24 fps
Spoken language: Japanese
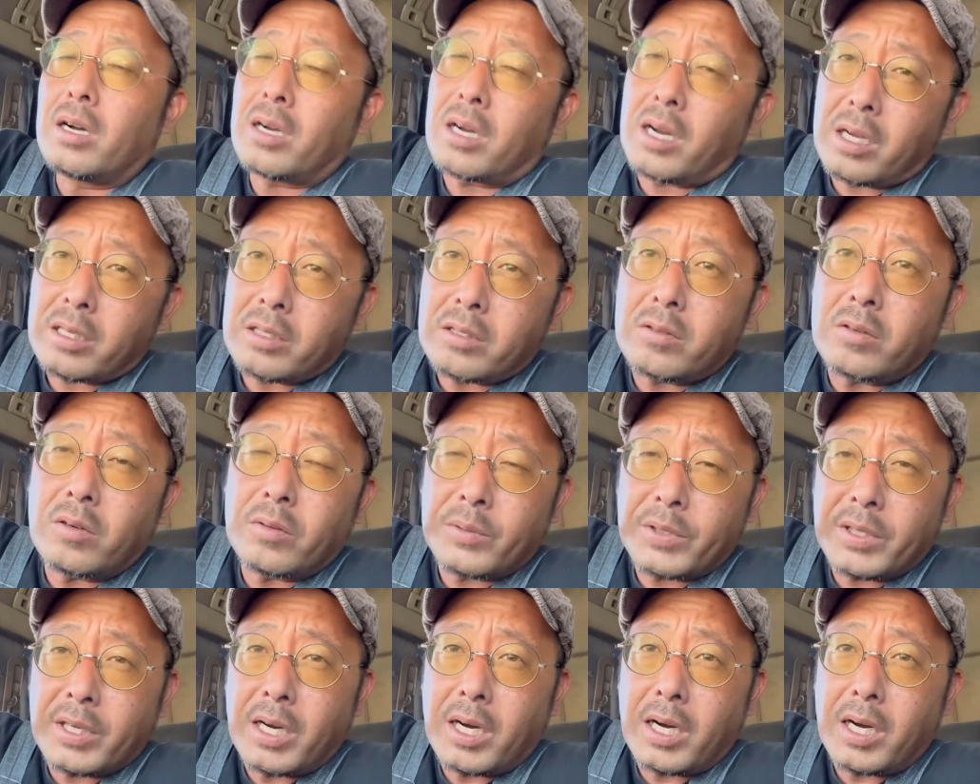書き込
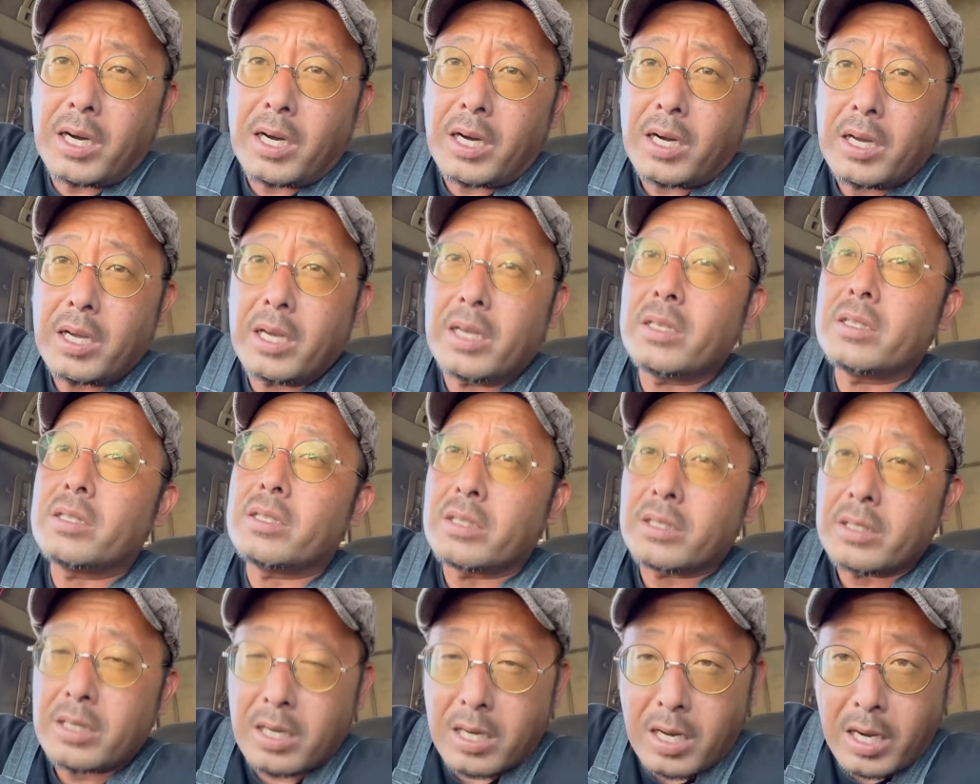みが、返
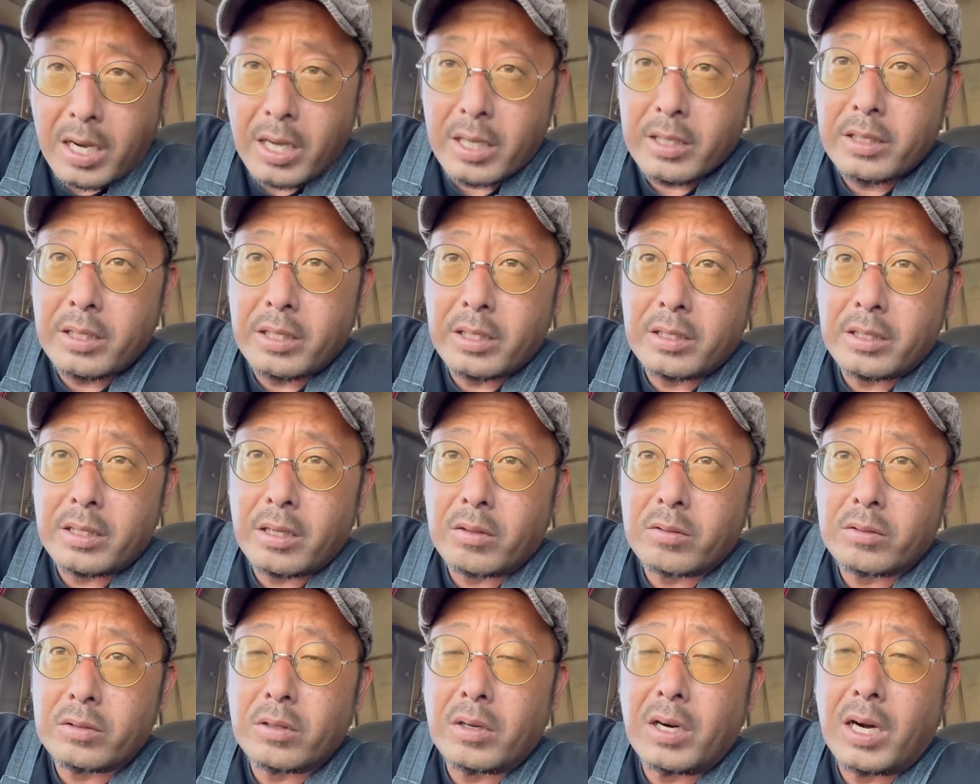信が返ってきた
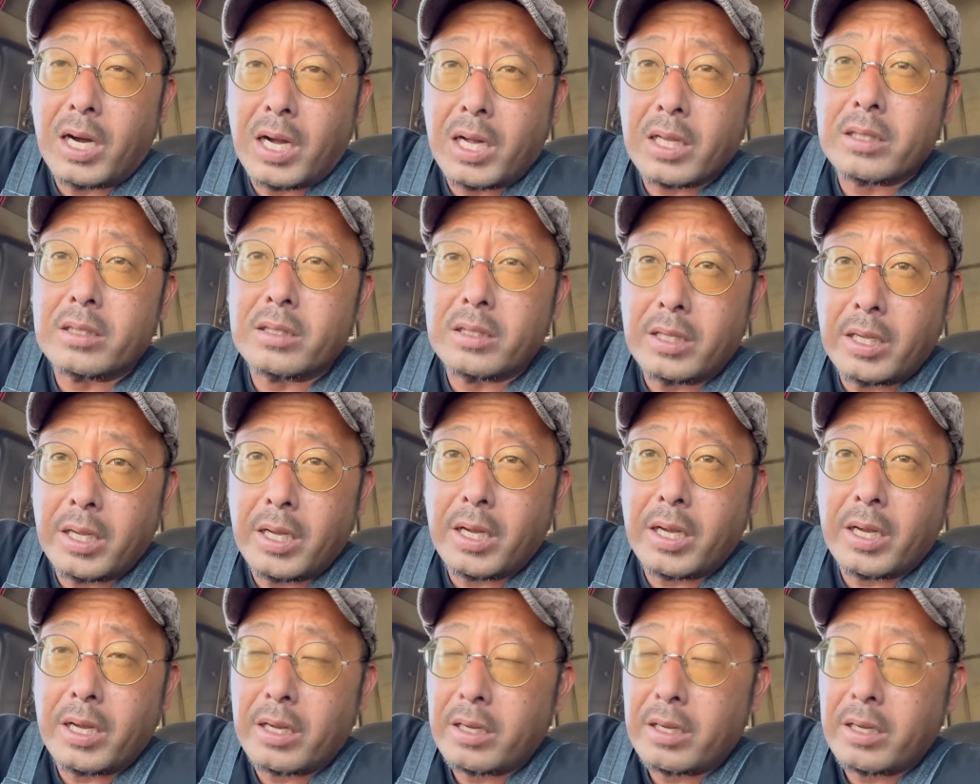ことがあって、